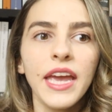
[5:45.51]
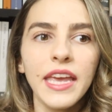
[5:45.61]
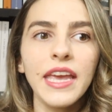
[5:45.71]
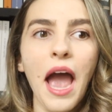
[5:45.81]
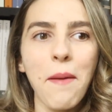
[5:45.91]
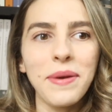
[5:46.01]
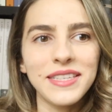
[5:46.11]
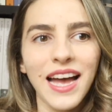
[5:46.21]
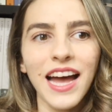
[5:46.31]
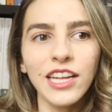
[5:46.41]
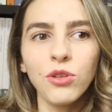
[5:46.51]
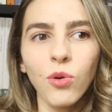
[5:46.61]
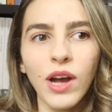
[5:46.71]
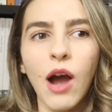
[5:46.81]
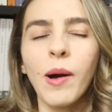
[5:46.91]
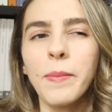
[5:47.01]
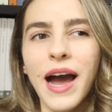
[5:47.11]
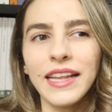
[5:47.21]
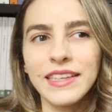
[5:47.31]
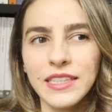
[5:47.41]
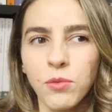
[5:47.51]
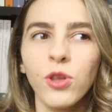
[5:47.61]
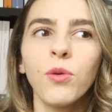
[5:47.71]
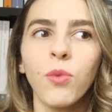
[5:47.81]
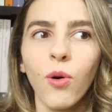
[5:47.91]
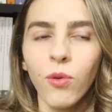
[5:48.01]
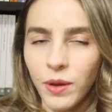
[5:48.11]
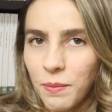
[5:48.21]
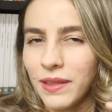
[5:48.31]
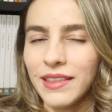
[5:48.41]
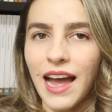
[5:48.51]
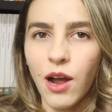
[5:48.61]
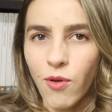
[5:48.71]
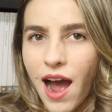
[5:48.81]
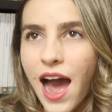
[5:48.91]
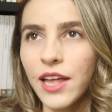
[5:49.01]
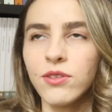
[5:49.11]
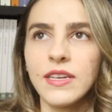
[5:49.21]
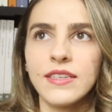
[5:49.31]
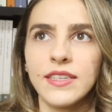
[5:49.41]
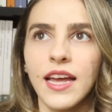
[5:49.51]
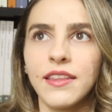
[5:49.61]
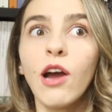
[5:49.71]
E apesar do Kawabata ser muito bom em pintar quadros, etc,